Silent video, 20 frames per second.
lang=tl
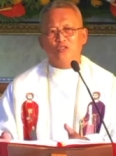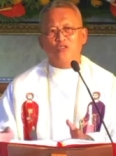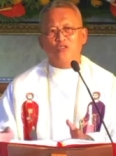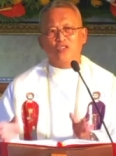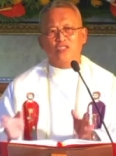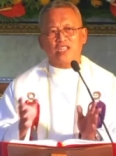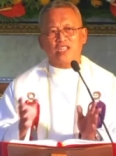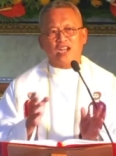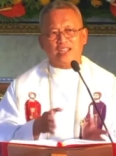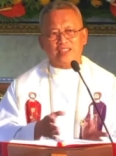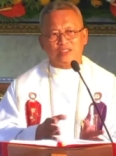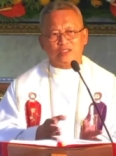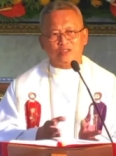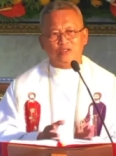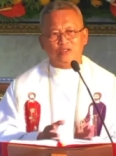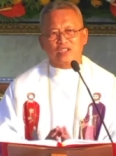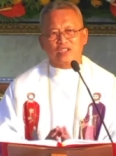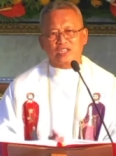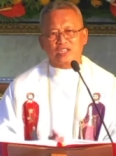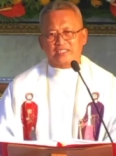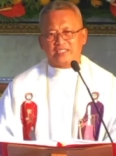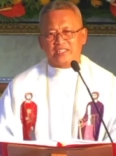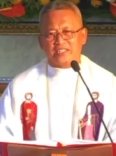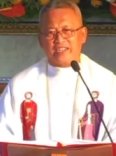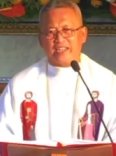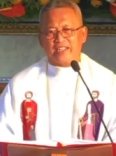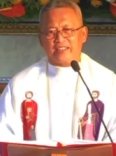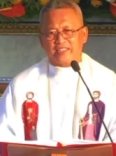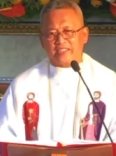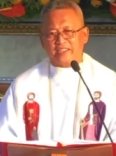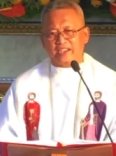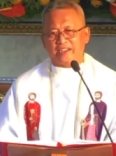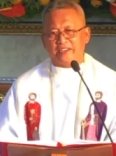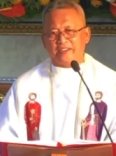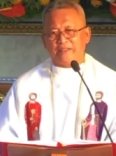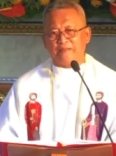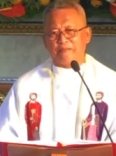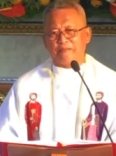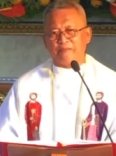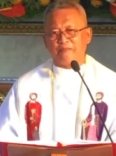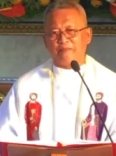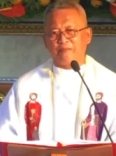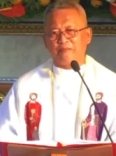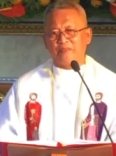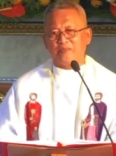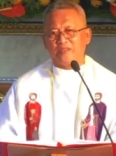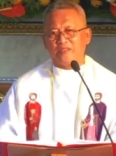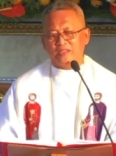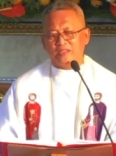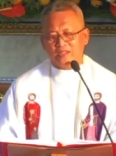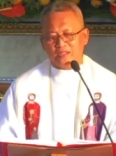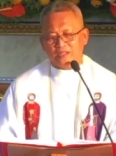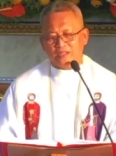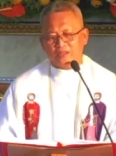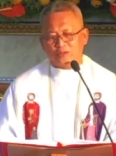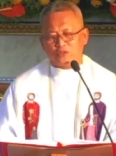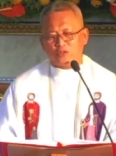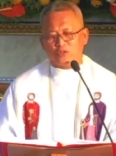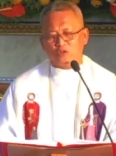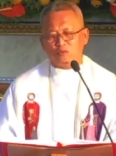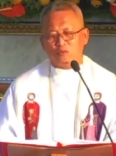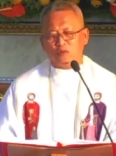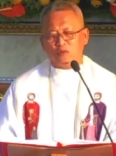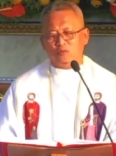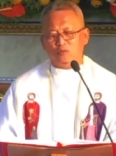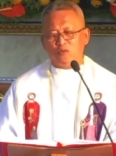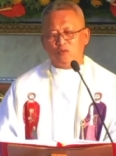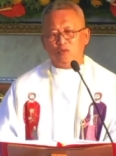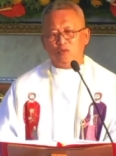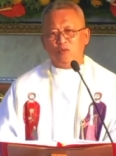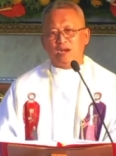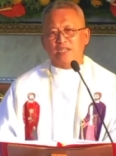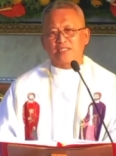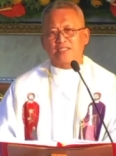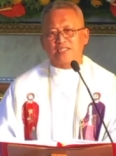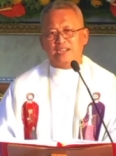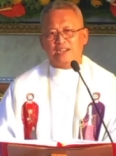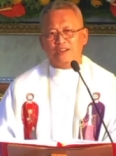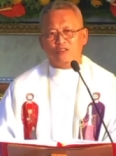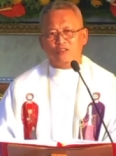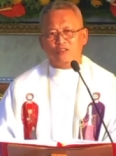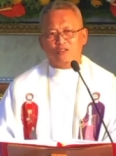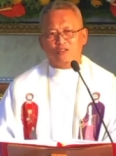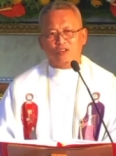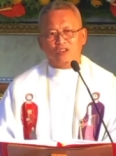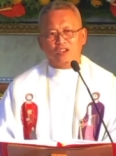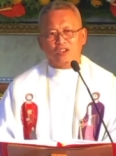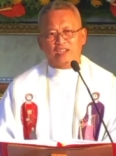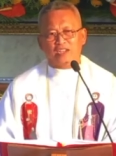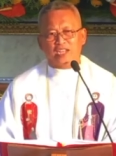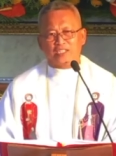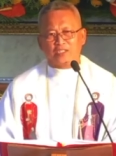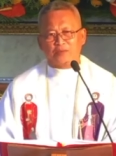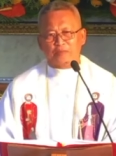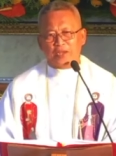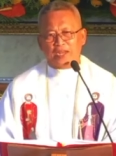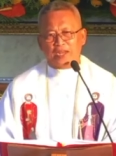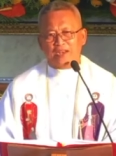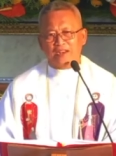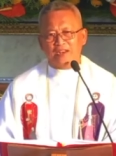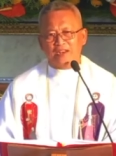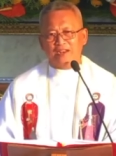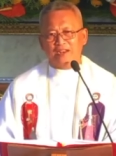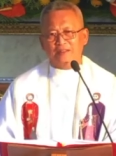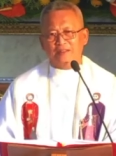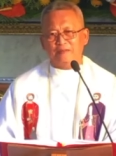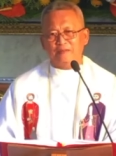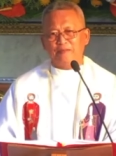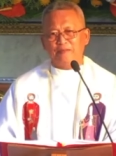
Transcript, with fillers: ug sa atong kasinatian. Kusog ba mo mobasa og gospel?